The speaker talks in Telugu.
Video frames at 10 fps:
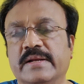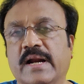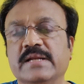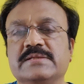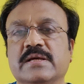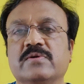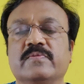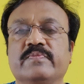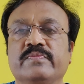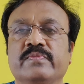రాణిస్తారు
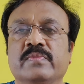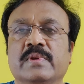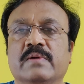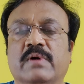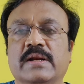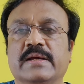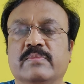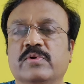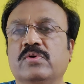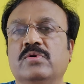వాళ్ళకి
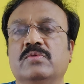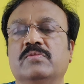ఎప్పుడు